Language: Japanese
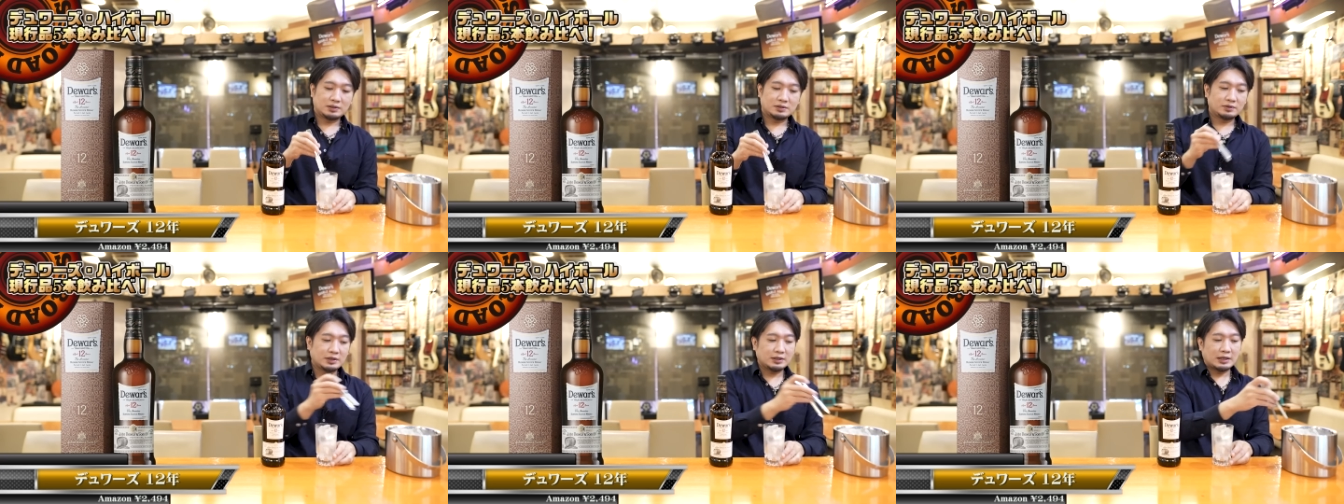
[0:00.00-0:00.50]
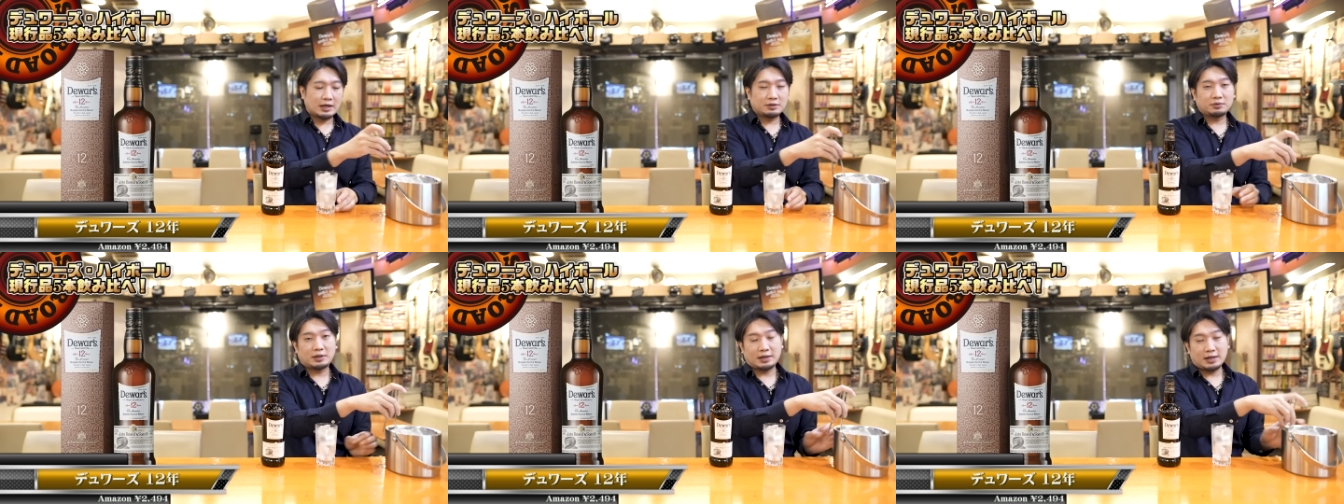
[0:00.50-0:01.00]
それだったら
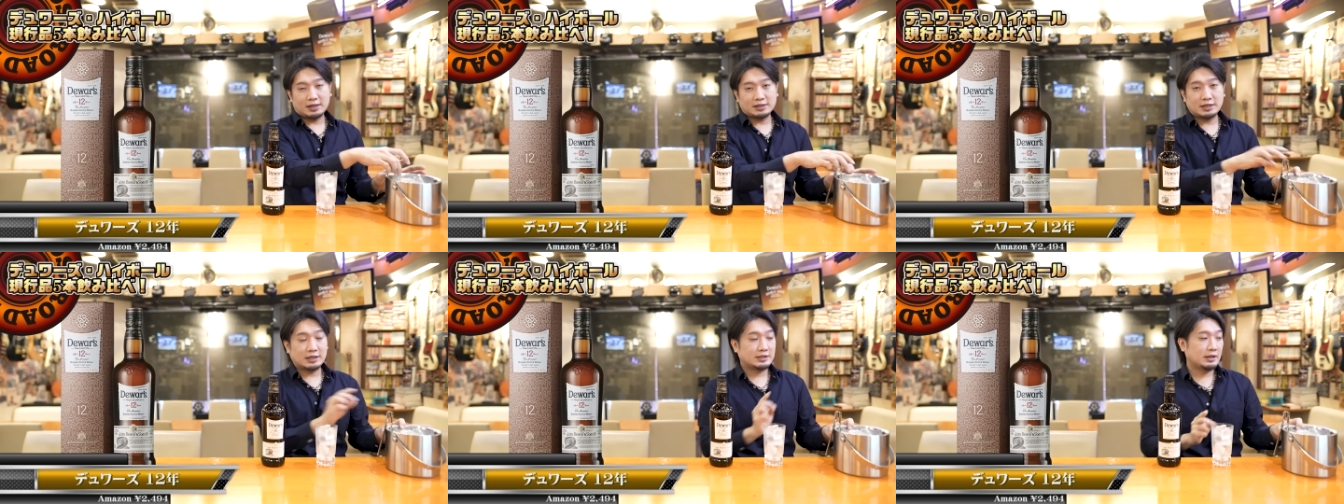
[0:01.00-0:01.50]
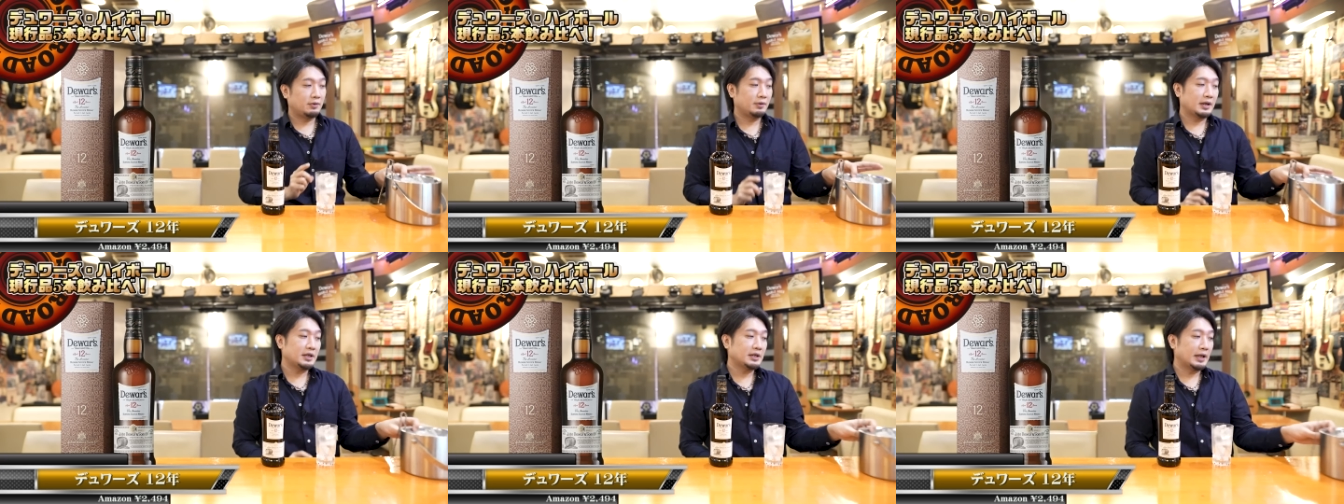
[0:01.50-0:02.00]
後から冷やした方
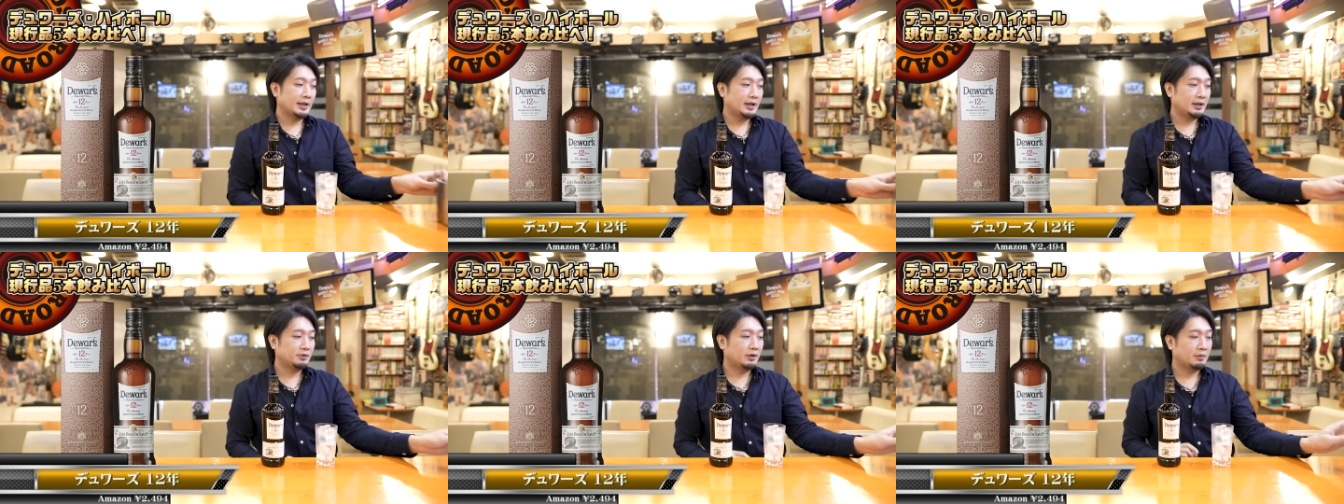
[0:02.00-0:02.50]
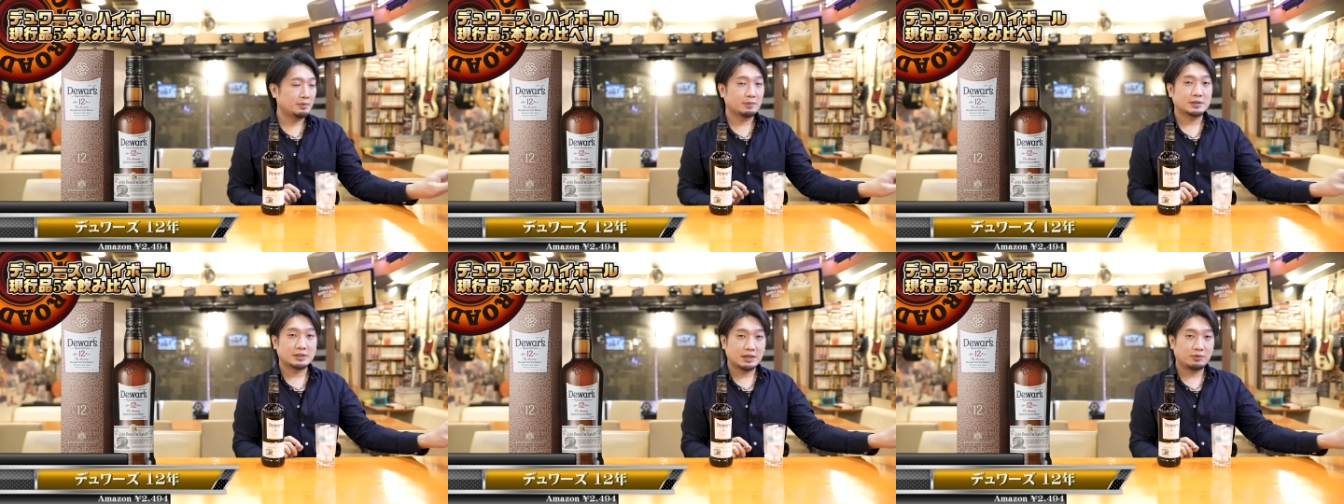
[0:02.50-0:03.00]
がいいかなとは思い
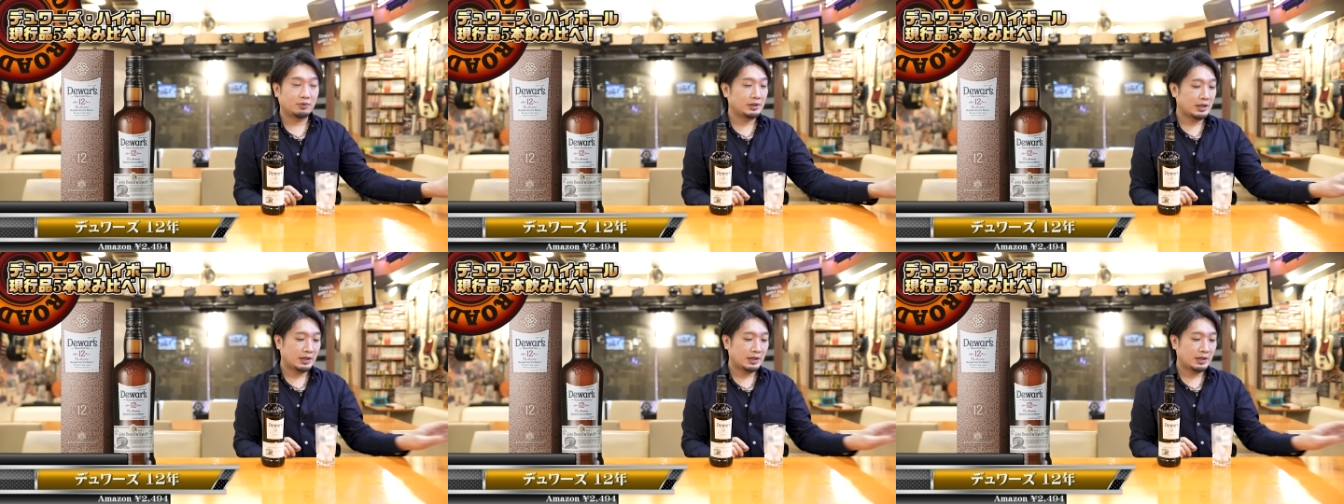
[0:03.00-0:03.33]
ますね、氷で